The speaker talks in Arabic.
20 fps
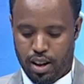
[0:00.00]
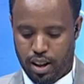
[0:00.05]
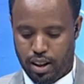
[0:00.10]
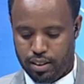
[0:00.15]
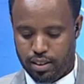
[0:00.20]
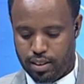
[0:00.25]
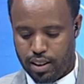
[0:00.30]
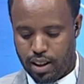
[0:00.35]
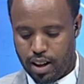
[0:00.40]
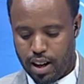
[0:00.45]

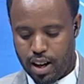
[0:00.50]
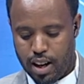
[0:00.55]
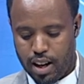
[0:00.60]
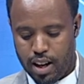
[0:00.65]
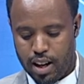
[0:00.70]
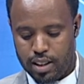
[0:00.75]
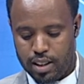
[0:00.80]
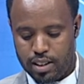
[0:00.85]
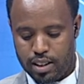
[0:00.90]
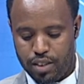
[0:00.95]

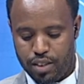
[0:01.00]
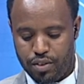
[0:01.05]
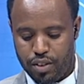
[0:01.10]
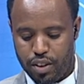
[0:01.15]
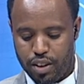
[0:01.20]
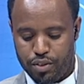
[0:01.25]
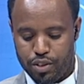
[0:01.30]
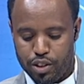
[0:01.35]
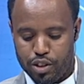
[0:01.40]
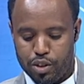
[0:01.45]
التقى
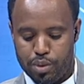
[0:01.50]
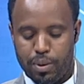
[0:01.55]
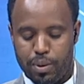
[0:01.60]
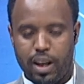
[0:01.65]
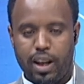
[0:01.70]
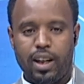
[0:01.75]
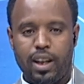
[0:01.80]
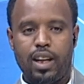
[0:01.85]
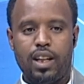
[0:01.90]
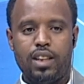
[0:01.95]
السفير في
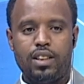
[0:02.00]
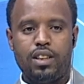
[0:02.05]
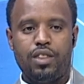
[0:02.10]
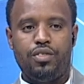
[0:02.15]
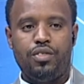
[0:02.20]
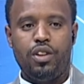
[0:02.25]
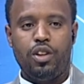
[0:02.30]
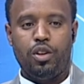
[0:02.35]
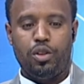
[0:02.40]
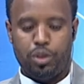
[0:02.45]
السومرقة
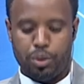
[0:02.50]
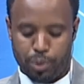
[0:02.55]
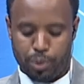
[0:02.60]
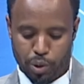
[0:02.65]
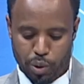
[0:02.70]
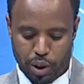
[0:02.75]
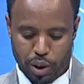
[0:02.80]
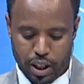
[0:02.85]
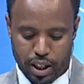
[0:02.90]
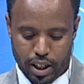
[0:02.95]
سفير
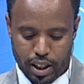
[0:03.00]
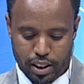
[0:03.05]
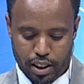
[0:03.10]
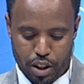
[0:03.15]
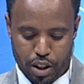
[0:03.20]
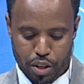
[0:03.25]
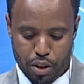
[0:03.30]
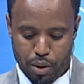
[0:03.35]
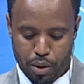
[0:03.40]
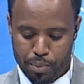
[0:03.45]
جمهورية
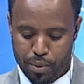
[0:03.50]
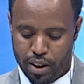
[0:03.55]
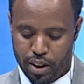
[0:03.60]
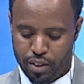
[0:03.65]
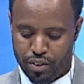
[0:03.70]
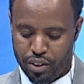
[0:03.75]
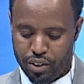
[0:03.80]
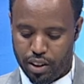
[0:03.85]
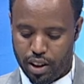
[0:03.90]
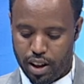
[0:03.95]
إثيوبيا
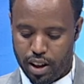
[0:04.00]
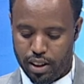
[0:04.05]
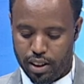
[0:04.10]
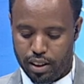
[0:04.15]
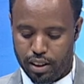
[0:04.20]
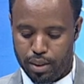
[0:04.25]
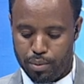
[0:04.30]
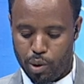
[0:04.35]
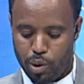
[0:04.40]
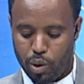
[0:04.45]
الفيدرالية
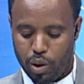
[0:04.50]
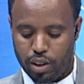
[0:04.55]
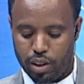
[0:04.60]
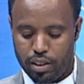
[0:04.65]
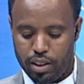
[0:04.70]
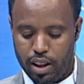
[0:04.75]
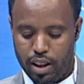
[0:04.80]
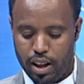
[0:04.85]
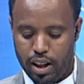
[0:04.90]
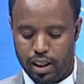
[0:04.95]

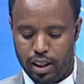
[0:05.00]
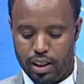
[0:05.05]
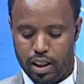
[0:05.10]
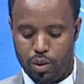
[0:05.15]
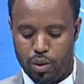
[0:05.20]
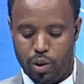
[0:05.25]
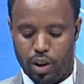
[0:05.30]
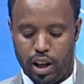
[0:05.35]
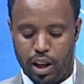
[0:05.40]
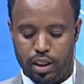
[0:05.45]
الديمقراطية لدى
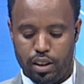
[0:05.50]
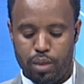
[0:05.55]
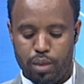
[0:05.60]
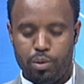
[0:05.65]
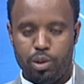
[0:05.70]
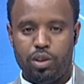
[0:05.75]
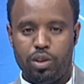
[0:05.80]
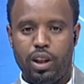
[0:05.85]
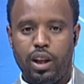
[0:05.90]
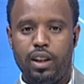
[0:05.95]
الولايات
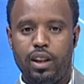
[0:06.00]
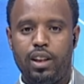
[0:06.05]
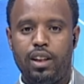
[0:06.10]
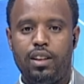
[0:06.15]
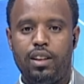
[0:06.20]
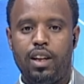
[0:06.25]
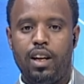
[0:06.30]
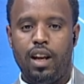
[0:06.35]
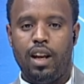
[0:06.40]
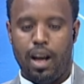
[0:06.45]

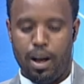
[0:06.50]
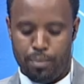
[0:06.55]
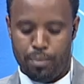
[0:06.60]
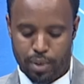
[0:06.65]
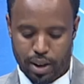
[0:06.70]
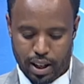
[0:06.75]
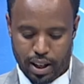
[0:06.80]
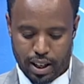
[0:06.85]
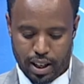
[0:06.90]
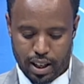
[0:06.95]
المتحدة
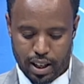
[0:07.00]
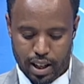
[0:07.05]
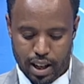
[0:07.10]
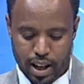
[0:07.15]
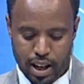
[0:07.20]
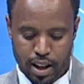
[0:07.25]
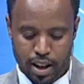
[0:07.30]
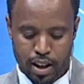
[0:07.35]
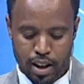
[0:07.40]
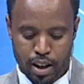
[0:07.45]

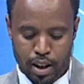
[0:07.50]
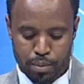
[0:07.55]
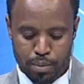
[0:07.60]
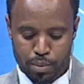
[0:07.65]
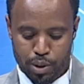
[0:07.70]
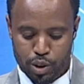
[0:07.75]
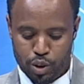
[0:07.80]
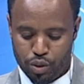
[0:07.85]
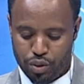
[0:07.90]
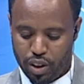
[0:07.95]
الأمريكية
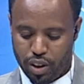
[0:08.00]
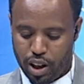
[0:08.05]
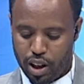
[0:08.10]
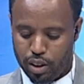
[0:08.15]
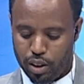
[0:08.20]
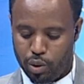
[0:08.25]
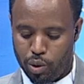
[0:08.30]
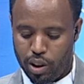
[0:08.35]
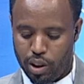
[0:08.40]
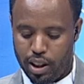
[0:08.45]
بسفراء
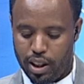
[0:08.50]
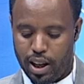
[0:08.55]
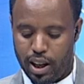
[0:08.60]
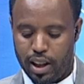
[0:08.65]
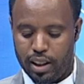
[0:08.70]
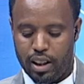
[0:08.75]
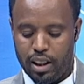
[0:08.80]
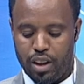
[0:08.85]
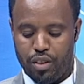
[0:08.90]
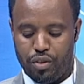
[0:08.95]
دول
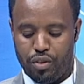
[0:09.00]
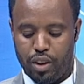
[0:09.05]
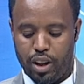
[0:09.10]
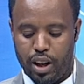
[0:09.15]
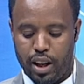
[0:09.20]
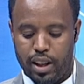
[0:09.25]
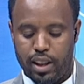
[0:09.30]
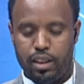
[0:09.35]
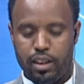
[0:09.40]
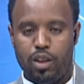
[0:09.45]
العداء في
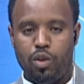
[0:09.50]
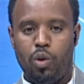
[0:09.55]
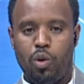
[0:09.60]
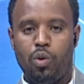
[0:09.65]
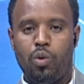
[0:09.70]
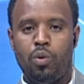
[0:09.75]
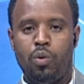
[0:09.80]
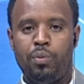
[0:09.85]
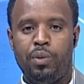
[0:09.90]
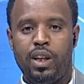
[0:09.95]
الهيئة
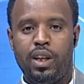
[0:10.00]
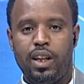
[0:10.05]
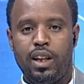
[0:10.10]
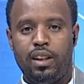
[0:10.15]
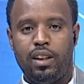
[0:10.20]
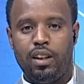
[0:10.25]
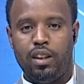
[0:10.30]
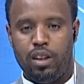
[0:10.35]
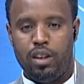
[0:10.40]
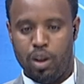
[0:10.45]

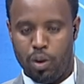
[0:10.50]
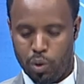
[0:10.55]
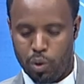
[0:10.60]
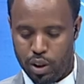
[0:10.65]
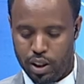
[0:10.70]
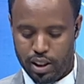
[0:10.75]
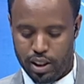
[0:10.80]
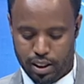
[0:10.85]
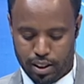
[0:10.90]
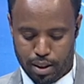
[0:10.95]
الحكومية
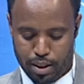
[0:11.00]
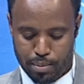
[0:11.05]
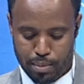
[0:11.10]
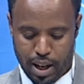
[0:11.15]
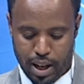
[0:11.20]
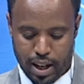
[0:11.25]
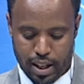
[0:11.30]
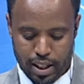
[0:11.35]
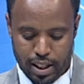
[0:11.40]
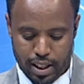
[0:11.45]
الدولية
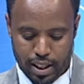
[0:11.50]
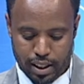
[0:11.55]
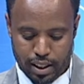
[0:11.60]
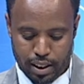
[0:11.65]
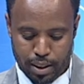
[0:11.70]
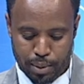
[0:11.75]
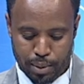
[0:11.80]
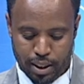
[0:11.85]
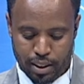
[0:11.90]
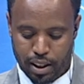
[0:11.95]
المعنية
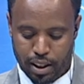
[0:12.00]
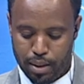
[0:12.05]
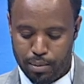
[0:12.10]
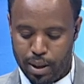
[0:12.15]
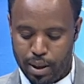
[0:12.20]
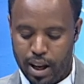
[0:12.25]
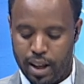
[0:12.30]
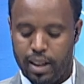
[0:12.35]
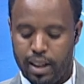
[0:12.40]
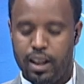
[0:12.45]

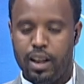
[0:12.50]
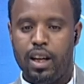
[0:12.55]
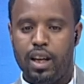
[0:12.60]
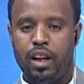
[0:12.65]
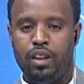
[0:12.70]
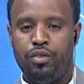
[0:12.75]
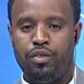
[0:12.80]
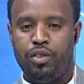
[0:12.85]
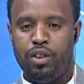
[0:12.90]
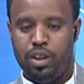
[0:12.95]
بالتنمية
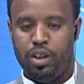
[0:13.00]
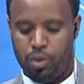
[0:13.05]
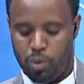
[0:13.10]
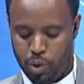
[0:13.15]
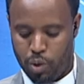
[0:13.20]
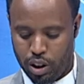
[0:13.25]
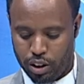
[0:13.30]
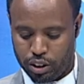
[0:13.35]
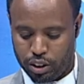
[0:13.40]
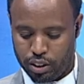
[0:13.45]
إيجاد في
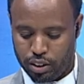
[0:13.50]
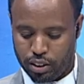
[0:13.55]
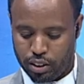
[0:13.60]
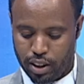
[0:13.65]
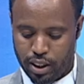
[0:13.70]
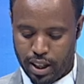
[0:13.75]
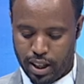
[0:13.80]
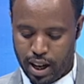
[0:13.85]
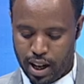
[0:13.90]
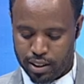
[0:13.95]

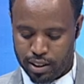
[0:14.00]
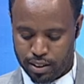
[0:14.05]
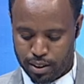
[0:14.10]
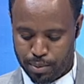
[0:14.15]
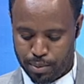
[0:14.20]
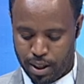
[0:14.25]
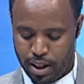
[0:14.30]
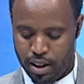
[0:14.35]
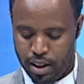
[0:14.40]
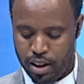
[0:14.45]
واشنطن
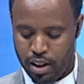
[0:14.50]
العاصمة